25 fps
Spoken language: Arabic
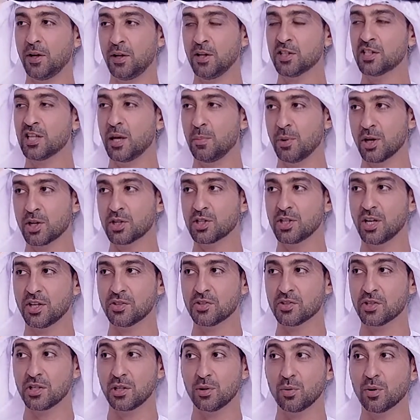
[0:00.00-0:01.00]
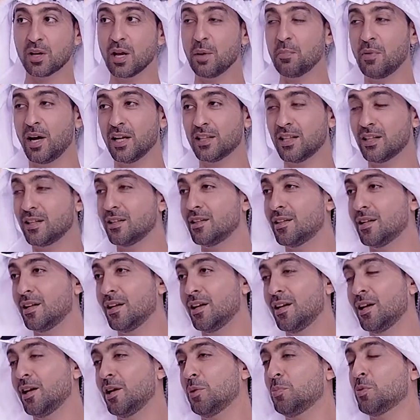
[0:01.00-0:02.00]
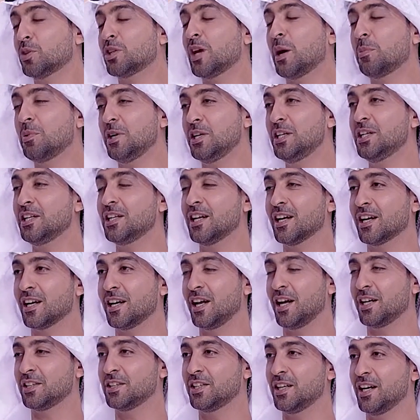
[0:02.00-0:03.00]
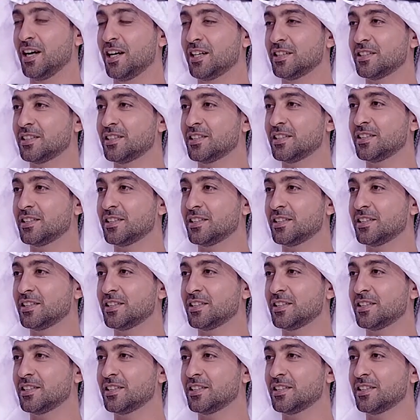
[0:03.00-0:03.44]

عن حسابك الشخصي وكم عدد المتابعين لك لحد الآن